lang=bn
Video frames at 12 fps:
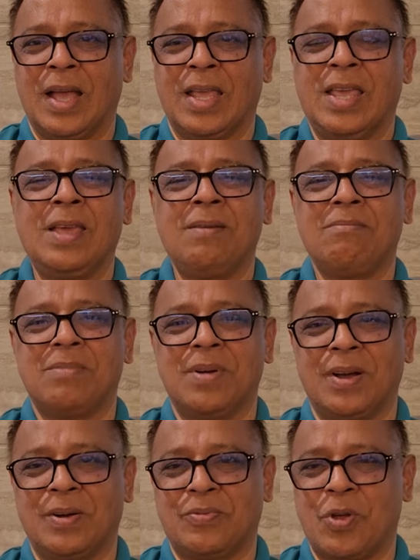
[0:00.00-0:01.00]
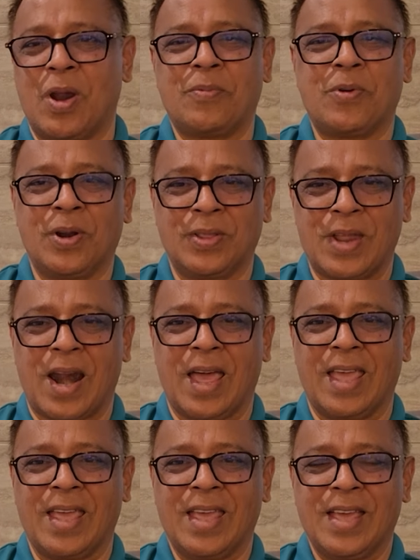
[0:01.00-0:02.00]
কি ফলাফল
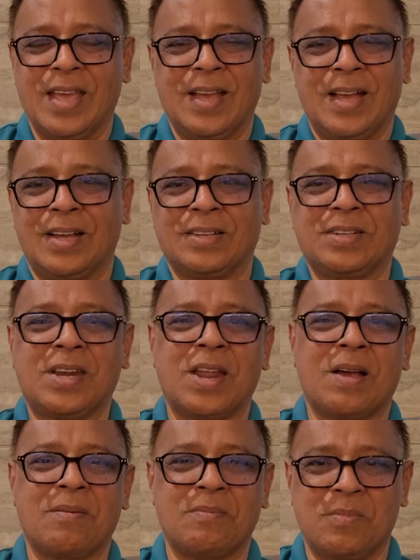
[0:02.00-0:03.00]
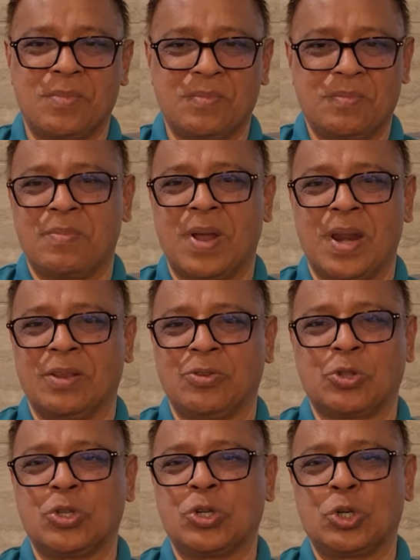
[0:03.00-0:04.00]
দাঁড়ায় সেটা মানে
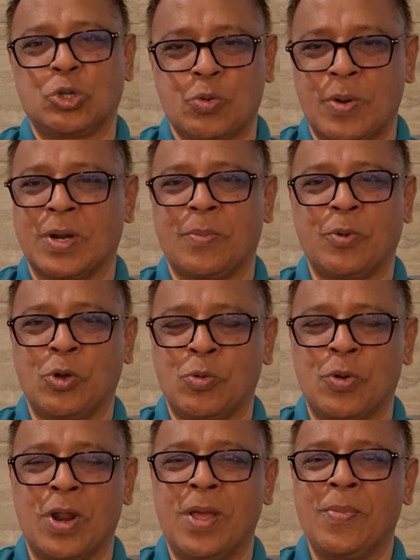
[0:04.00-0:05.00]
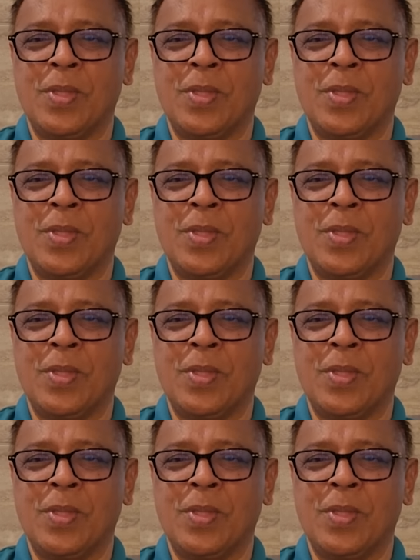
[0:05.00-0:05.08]
যথেষ্ট সময় সাপেক্ষ বলে